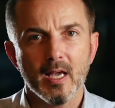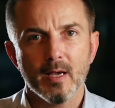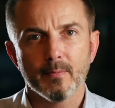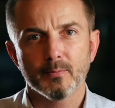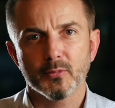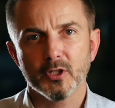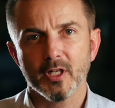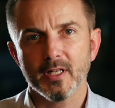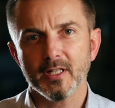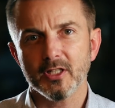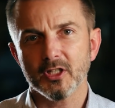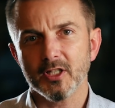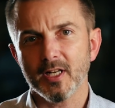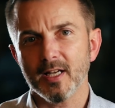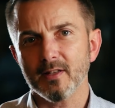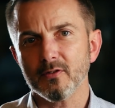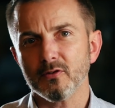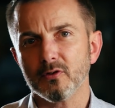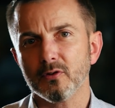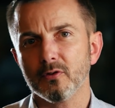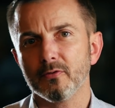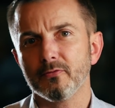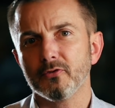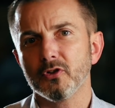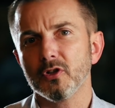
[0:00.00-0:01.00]

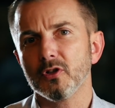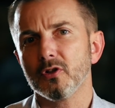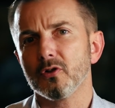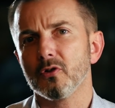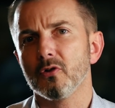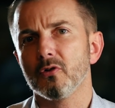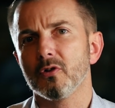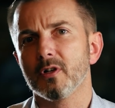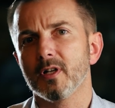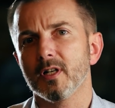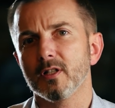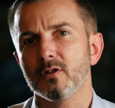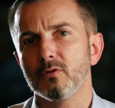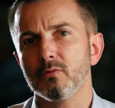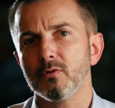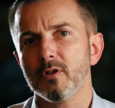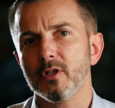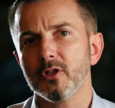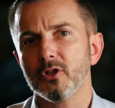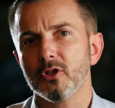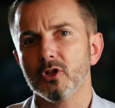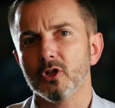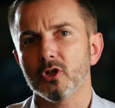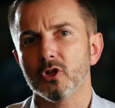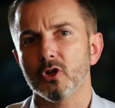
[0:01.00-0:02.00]
Przeliczając to wszystko okazuje
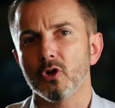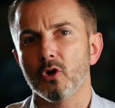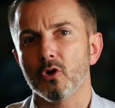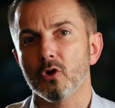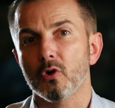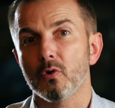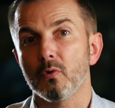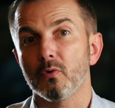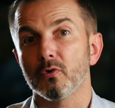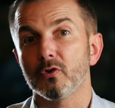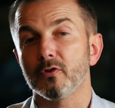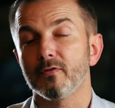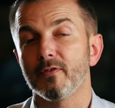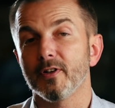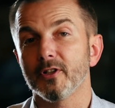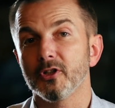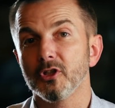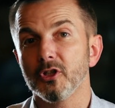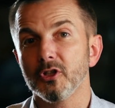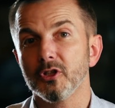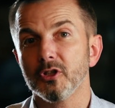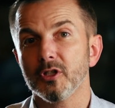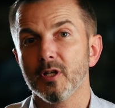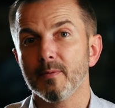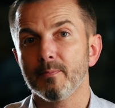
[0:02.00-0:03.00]
się, że około
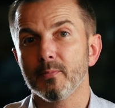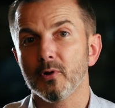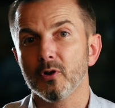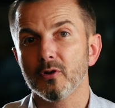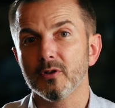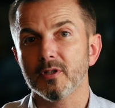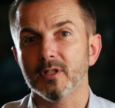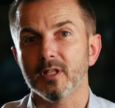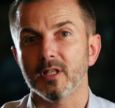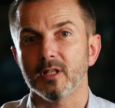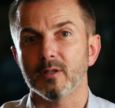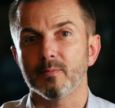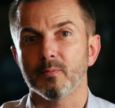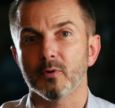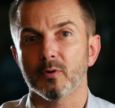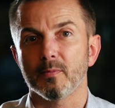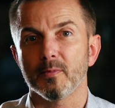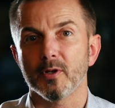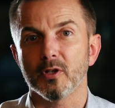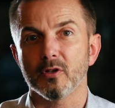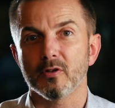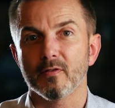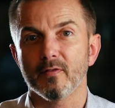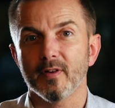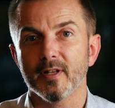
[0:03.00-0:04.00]
20%
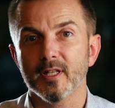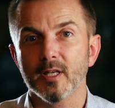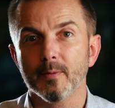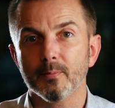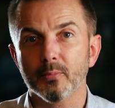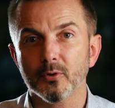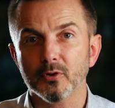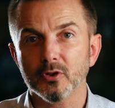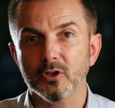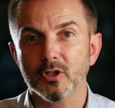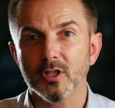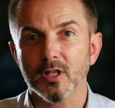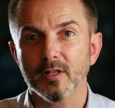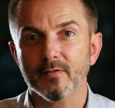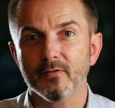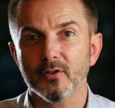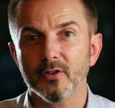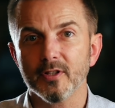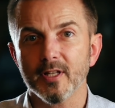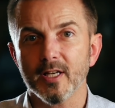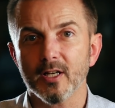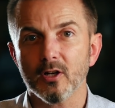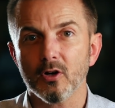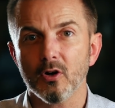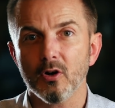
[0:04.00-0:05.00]
promieniowania
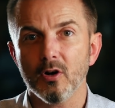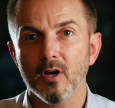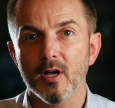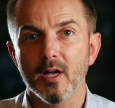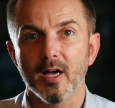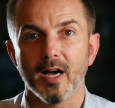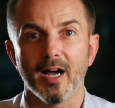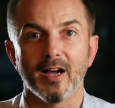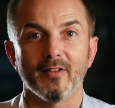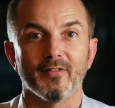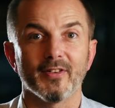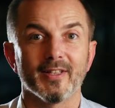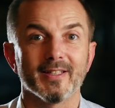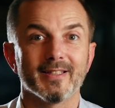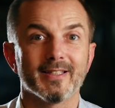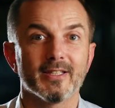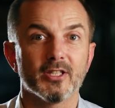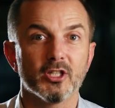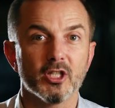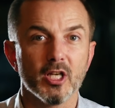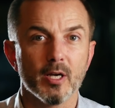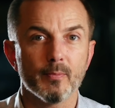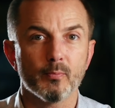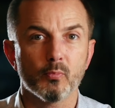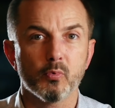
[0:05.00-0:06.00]
podczerwonego, a więc
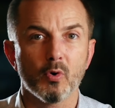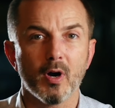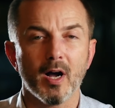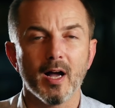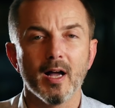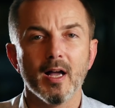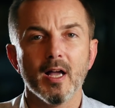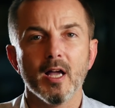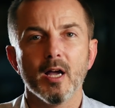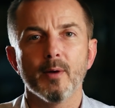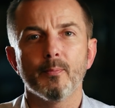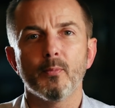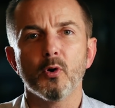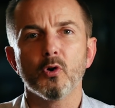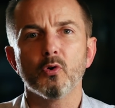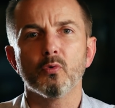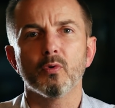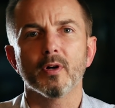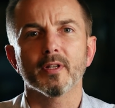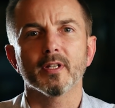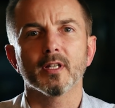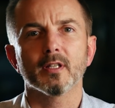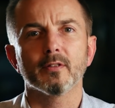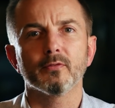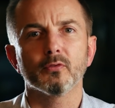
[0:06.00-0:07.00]
ciepła,
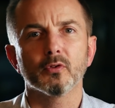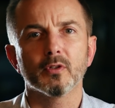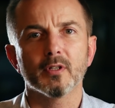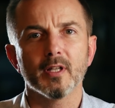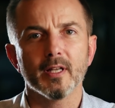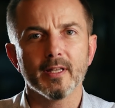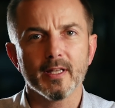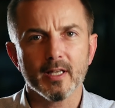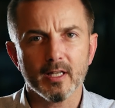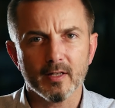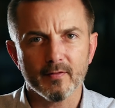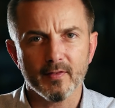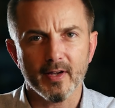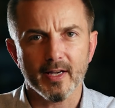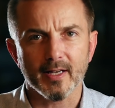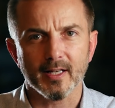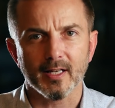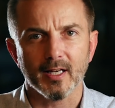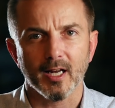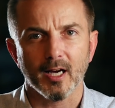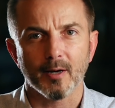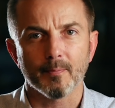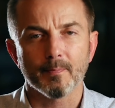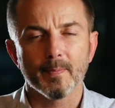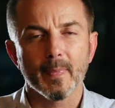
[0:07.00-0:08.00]
pochłania dwutlenek
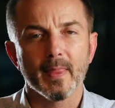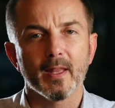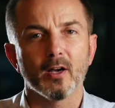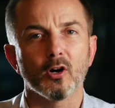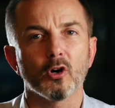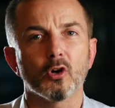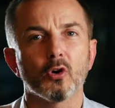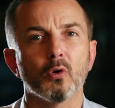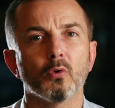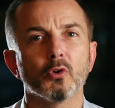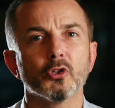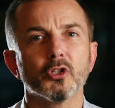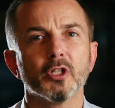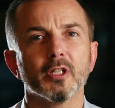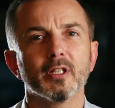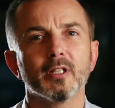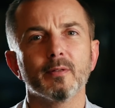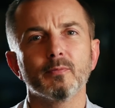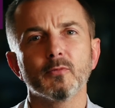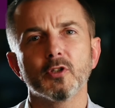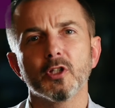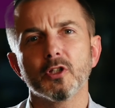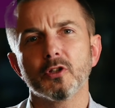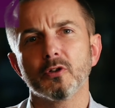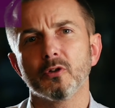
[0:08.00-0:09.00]
węgla. Około
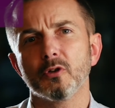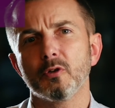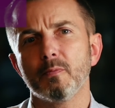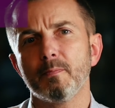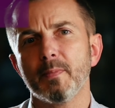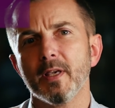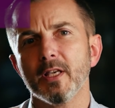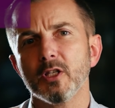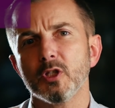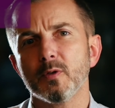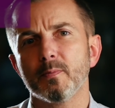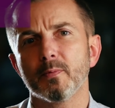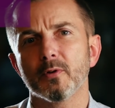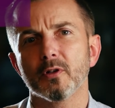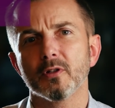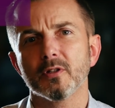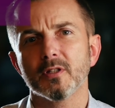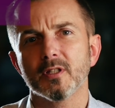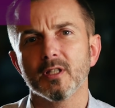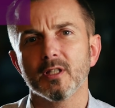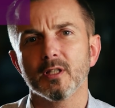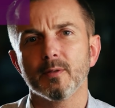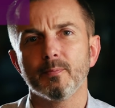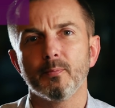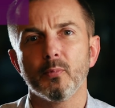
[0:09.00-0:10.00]

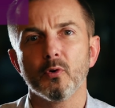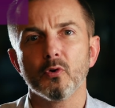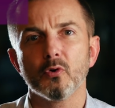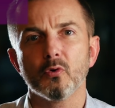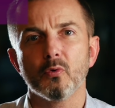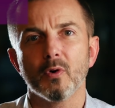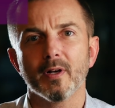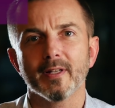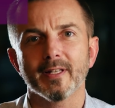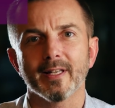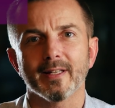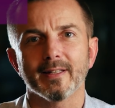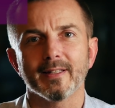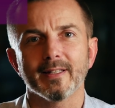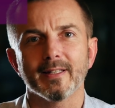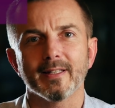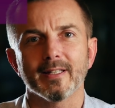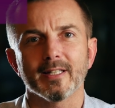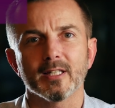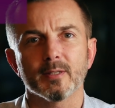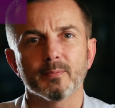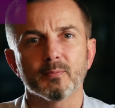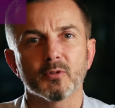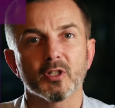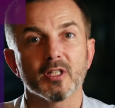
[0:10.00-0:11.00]
75% pochłanianych
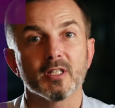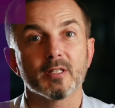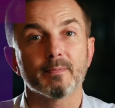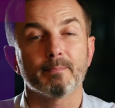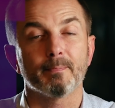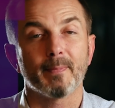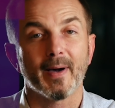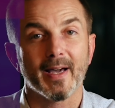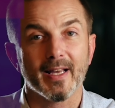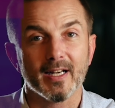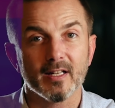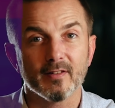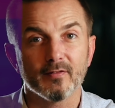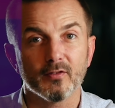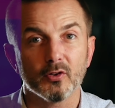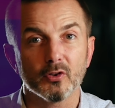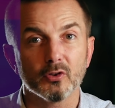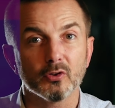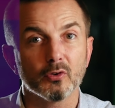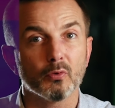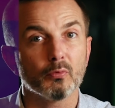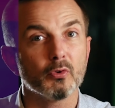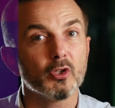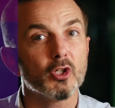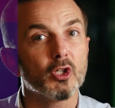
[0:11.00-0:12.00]
jest przez parę
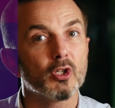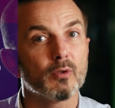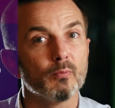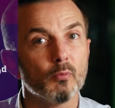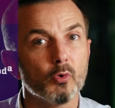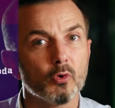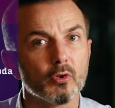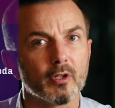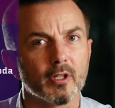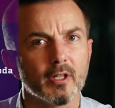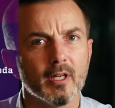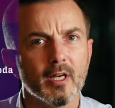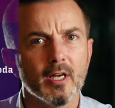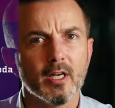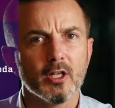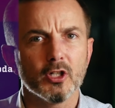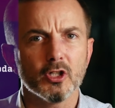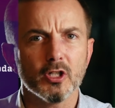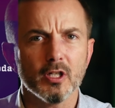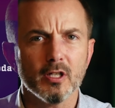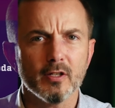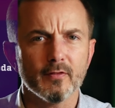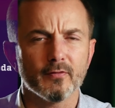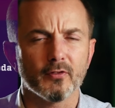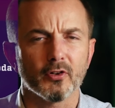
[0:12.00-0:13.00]
wodną i chmury,
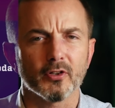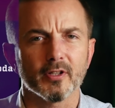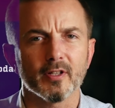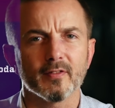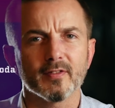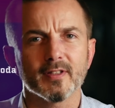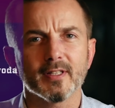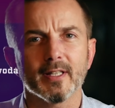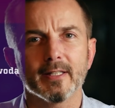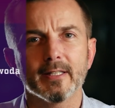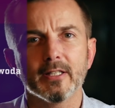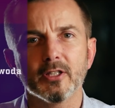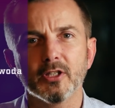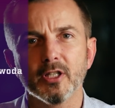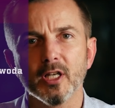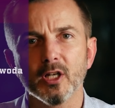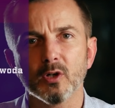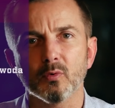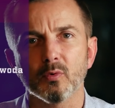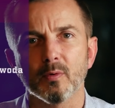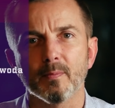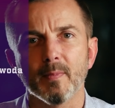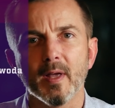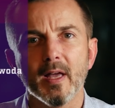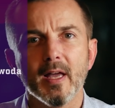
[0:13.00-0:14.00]
czyli wodę w stanie
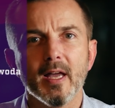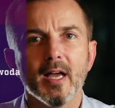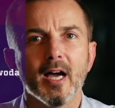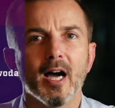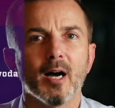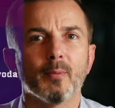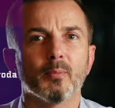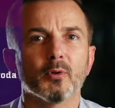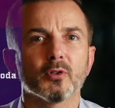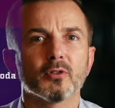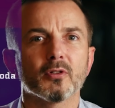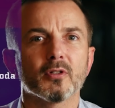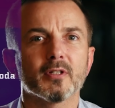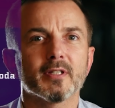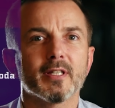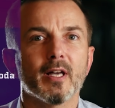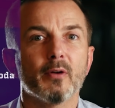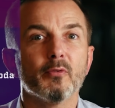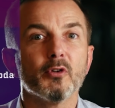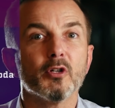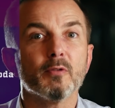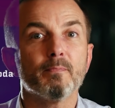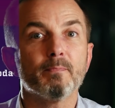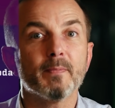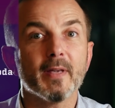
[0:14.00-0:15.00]
ciekłym, a
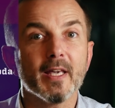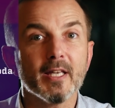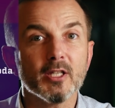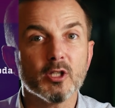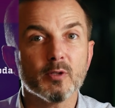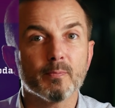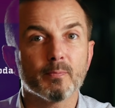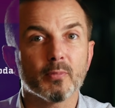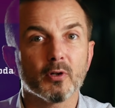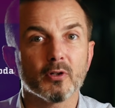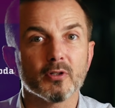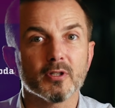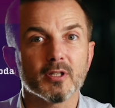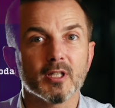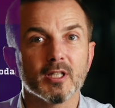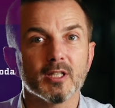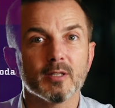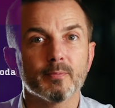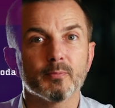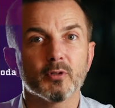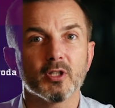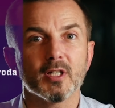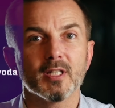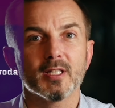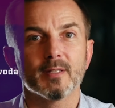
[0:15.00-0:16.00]
pozostałych 5%
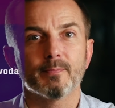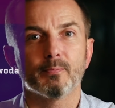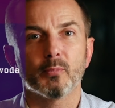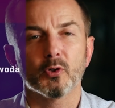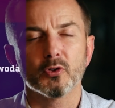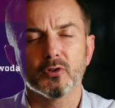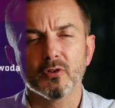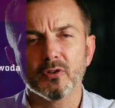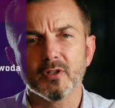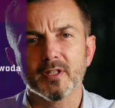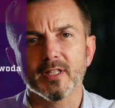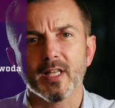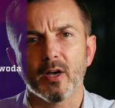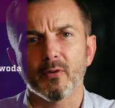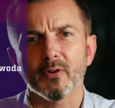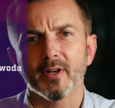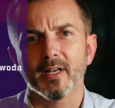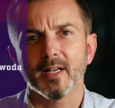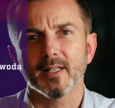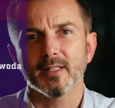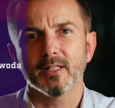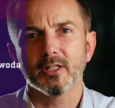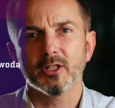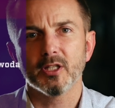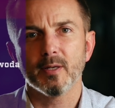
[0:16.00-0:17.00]
przez pozostałe
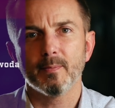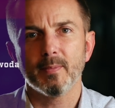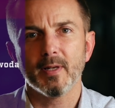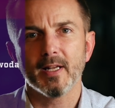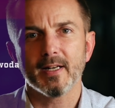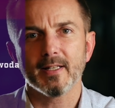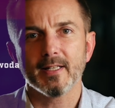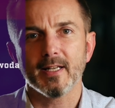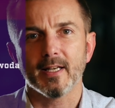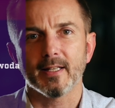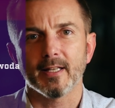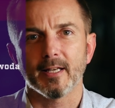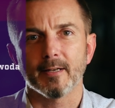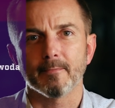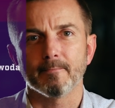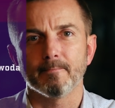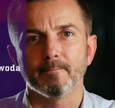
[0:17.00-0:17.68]
gazy cieplarniane.